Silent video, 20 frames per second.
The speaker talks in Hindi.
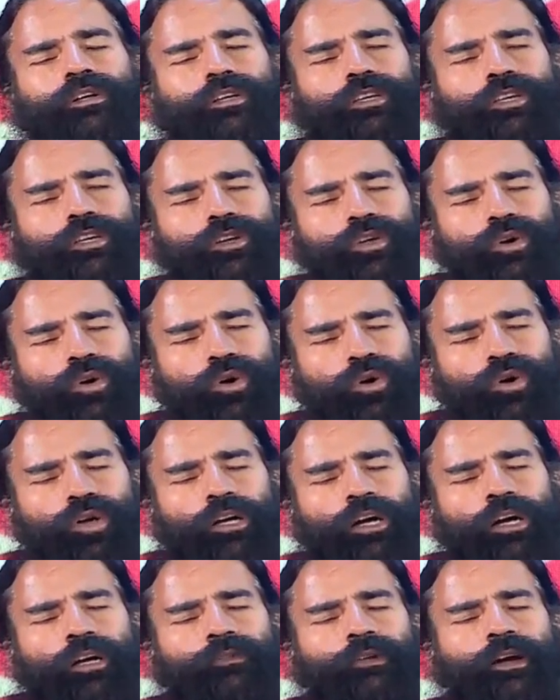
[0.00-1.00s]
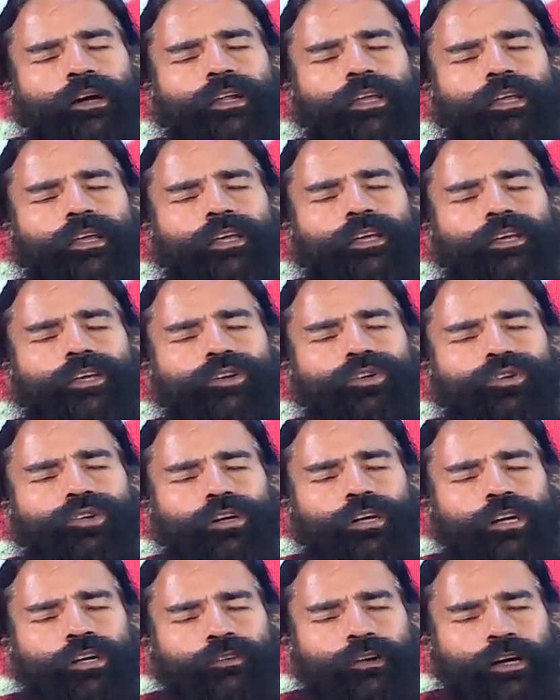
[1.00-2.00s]
गिलोय घनवटी
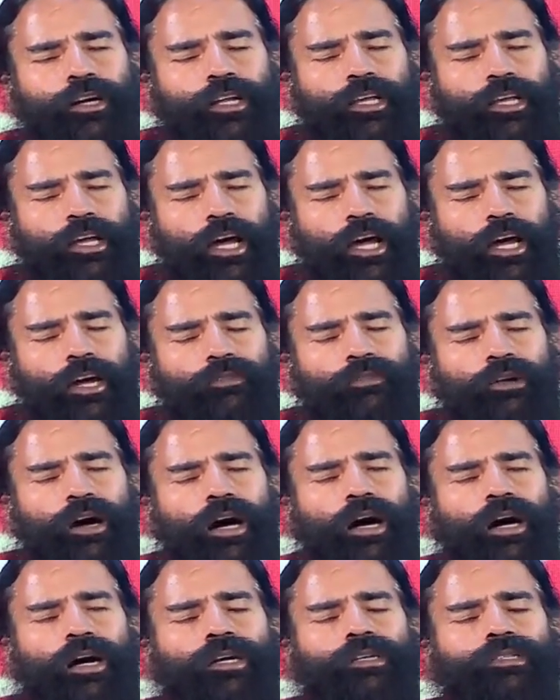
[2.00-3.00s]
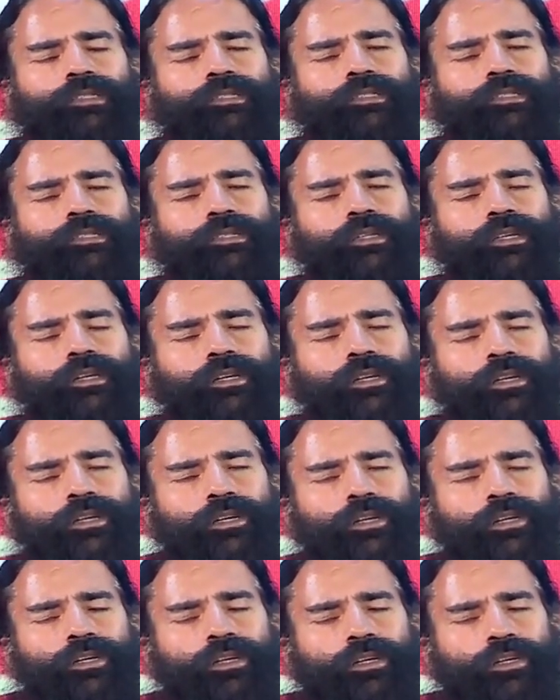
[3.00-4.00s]
गिलोय घनवटी एडवांस
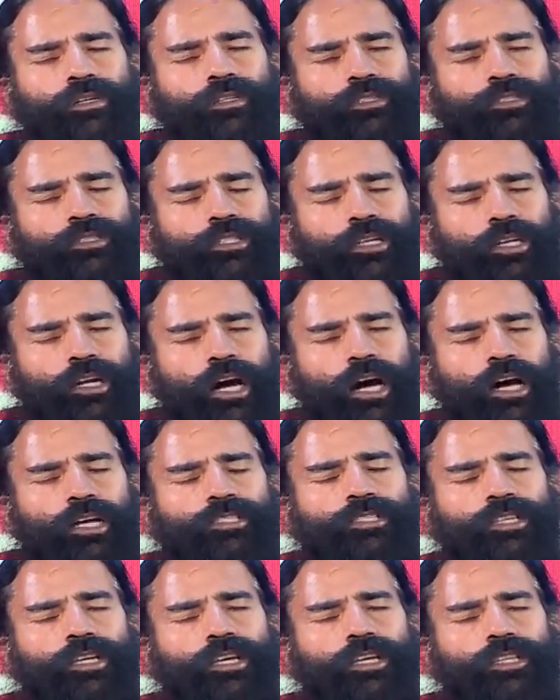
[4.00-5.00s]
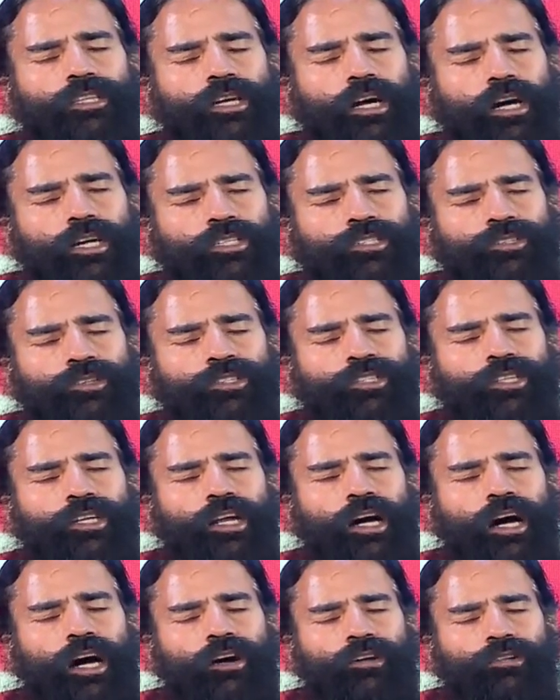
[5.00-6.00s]
शिलाजीत
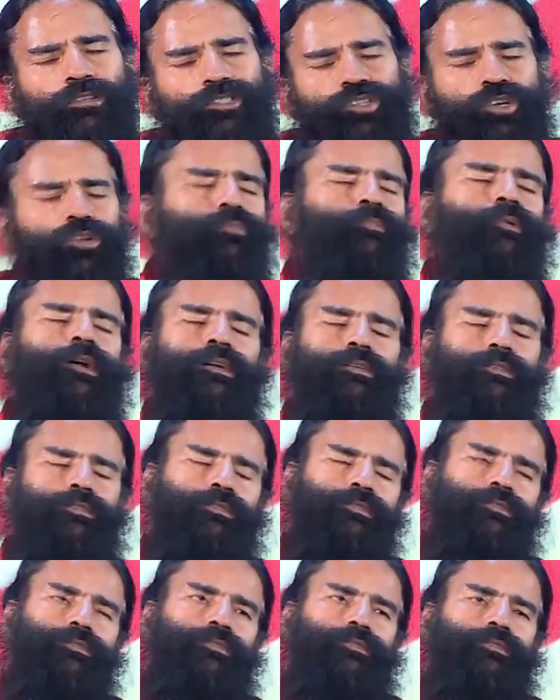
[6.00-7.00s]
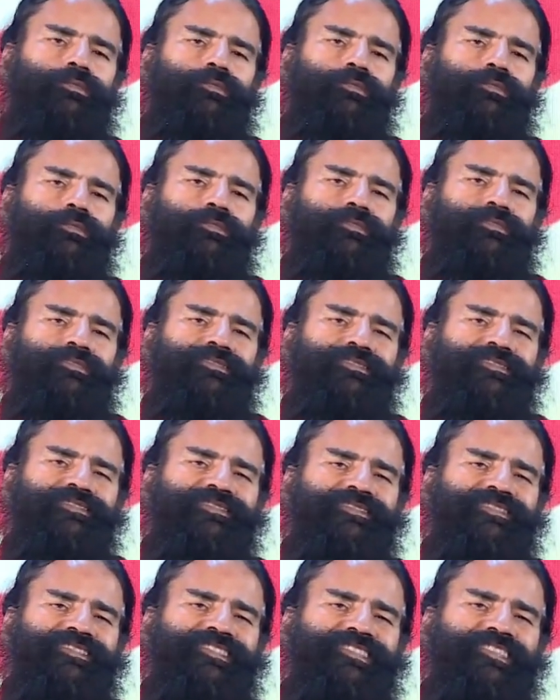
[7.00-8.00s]
अश्वशिला और चौप्रास
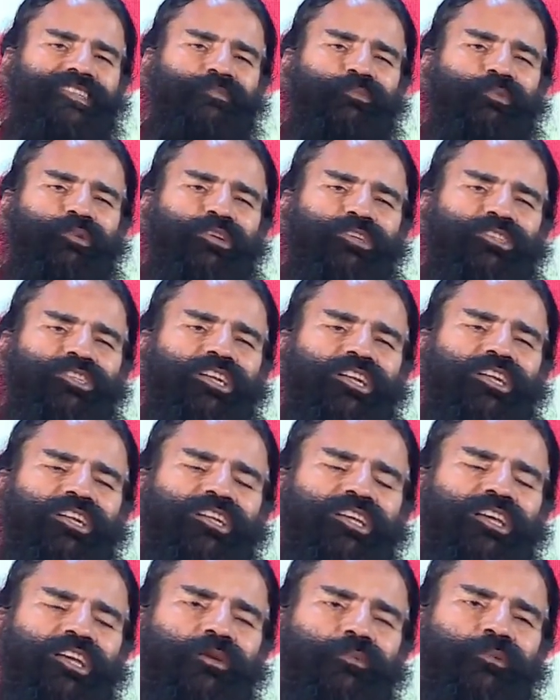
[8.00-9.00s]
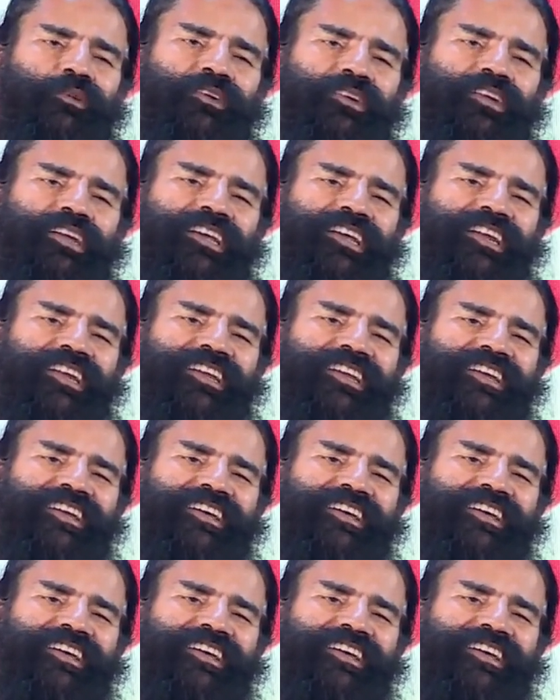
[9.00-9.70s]
ये पूरे शरीर की इम्यूनिटी के